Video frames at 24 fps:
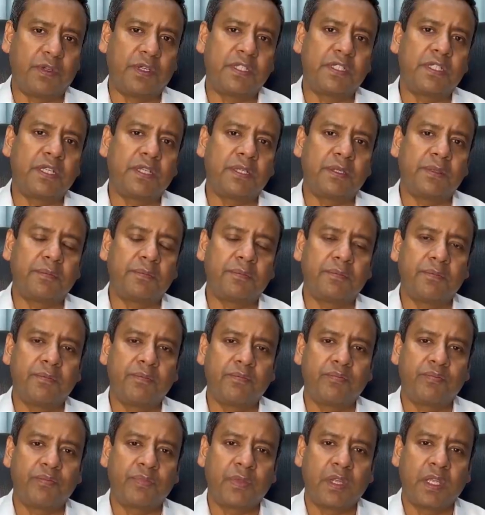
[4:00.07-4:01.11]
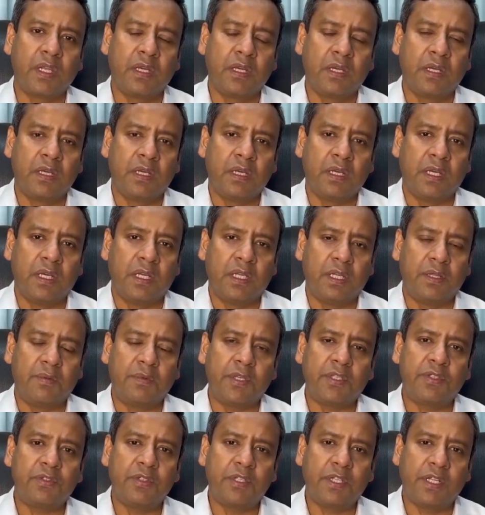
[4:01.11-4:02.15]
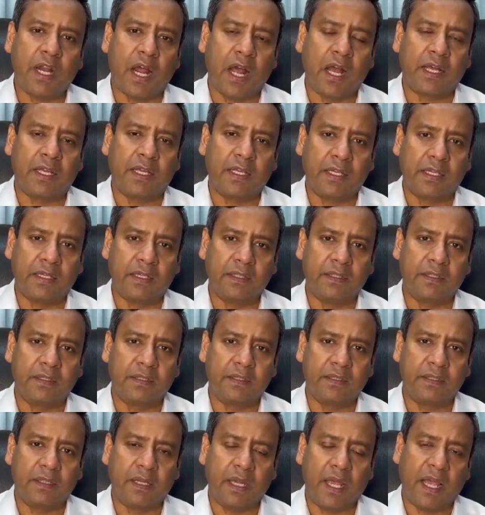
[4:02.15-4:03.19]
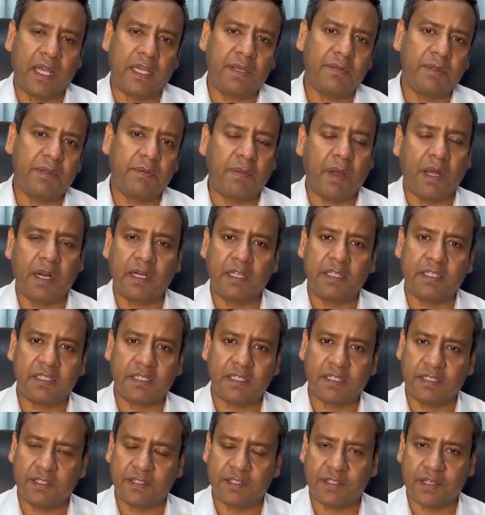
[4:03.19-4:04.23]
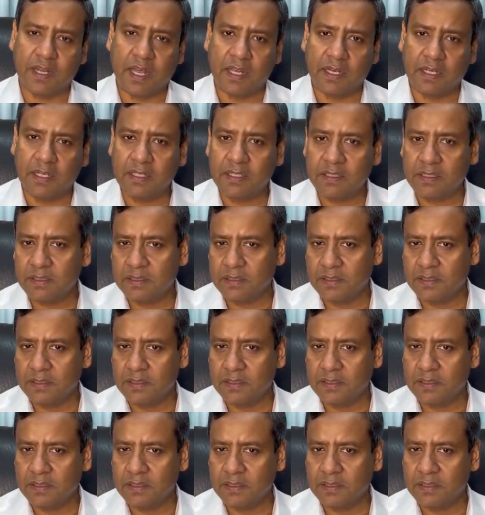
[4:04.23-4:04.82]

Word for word: রয়েছেন নির্বাচনের আগে একেবারে বাংলাদেশের স্টাইলে